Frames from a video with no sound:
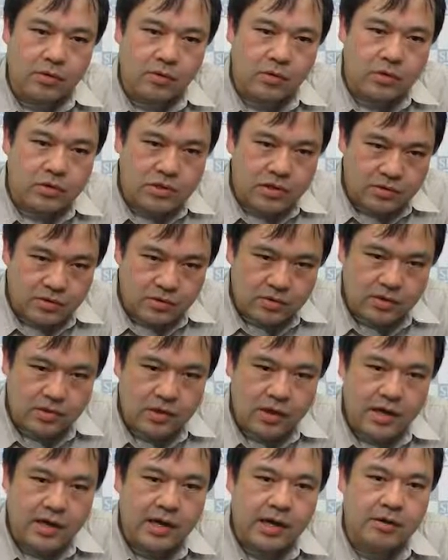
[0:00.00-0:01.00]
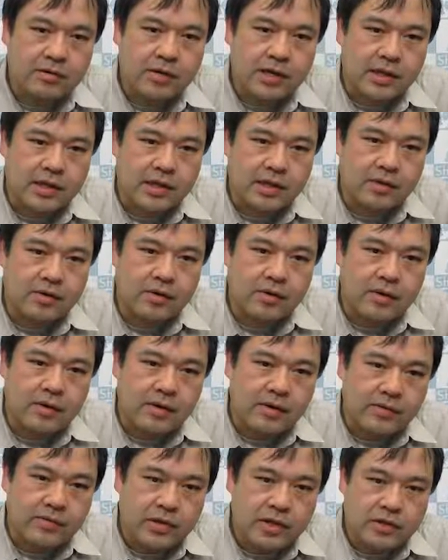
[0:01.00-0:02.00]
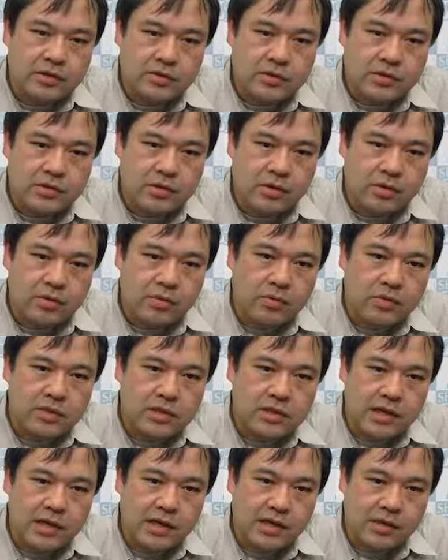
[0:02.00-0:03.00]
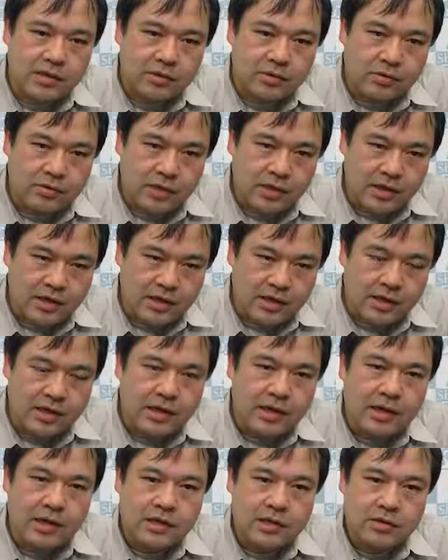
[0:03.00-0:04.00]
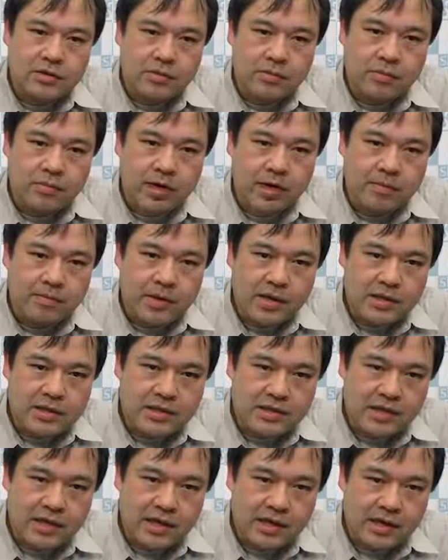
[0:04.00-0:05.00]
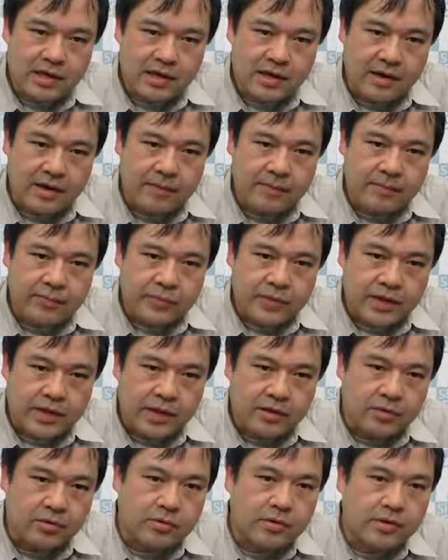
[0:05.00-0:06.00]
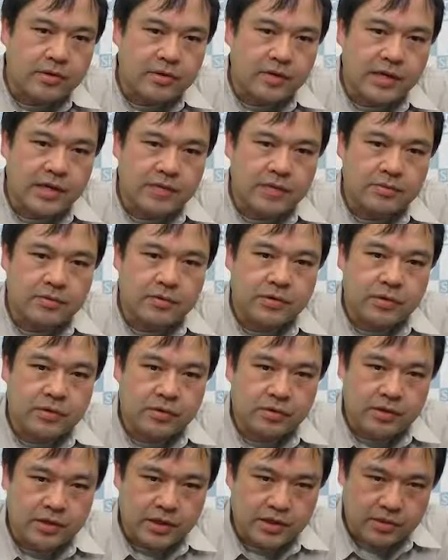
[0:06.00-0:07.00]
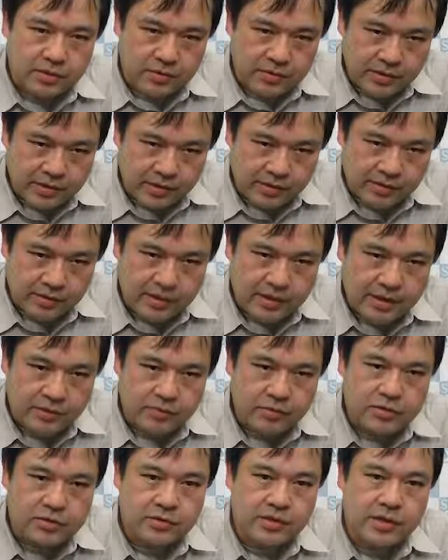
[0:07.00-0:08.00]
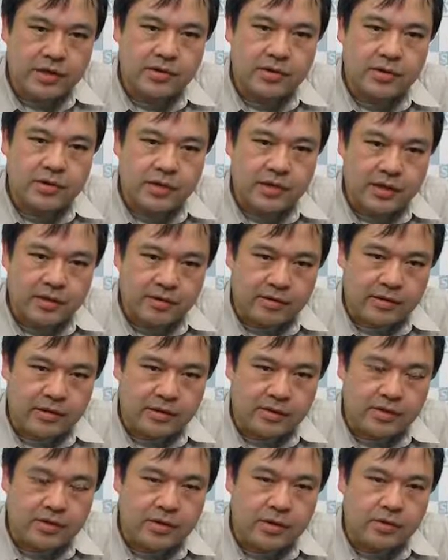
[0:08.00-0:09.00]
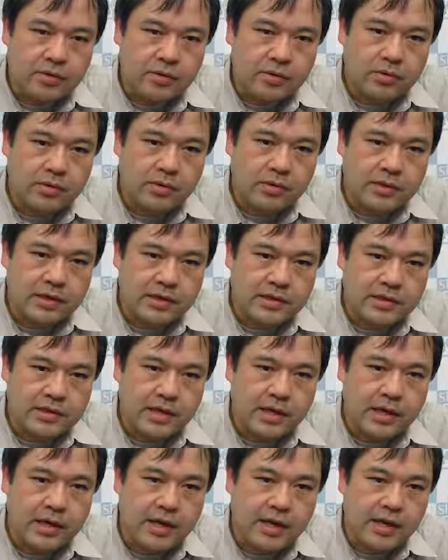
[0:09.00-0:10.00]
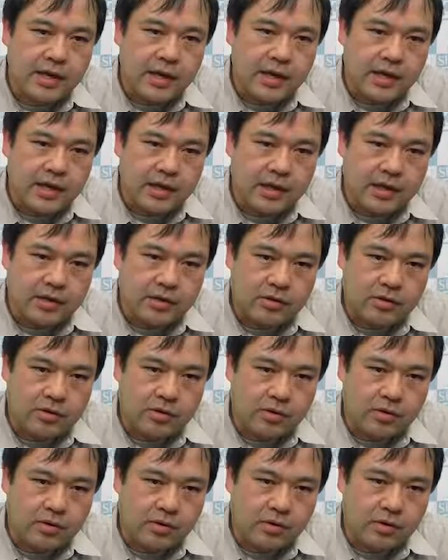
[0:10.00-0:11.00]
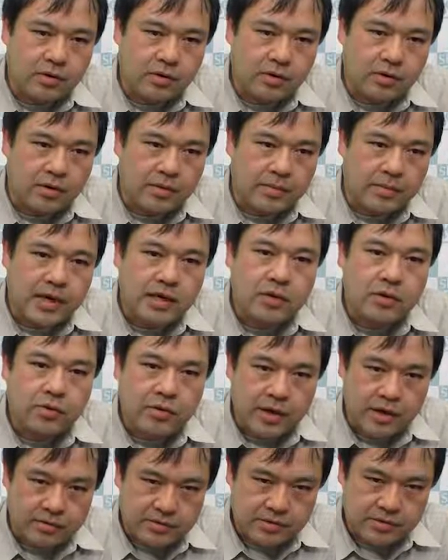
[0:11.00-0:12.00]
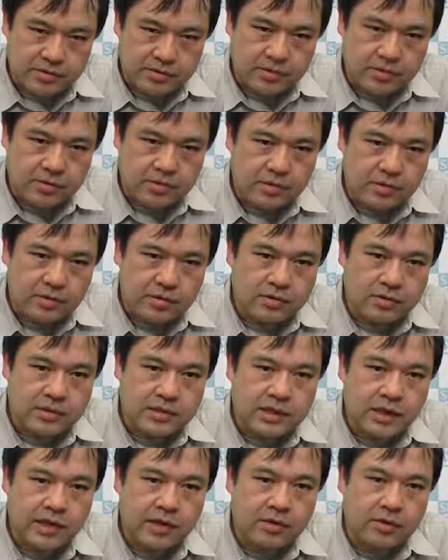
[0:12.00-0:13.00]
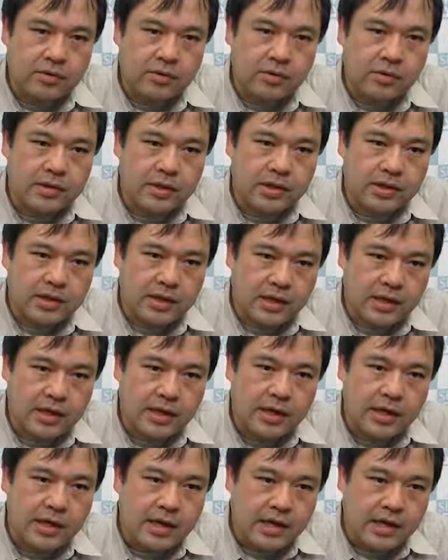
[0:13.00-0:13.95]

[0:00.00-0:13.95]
応じる手があるかなと。でそれぞれ応じられた時に、その盤面自体が、どれぐらい自分にとって脅威になるか、もしくは有利になるかというようなことをですね、評価をするという作業を行って、